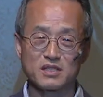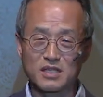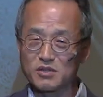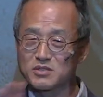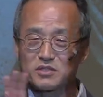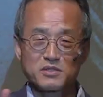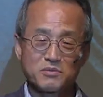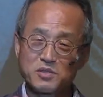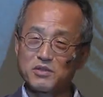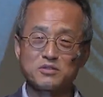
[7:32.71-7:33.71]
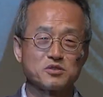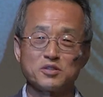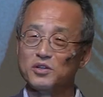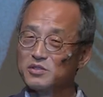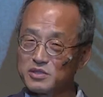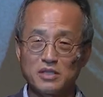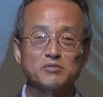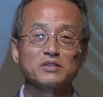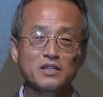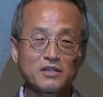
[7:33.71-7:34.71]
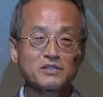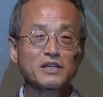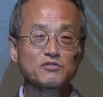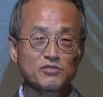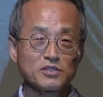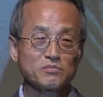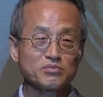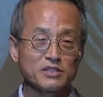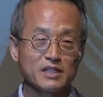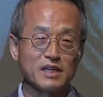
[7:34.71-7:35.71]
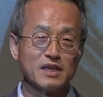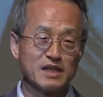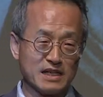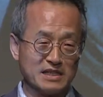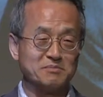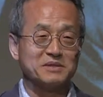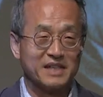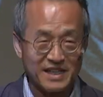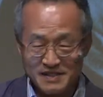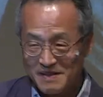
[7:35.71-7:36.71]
다윈 선생님 저걸 절대로 읽어낼 수 있는 분이 아닙니다.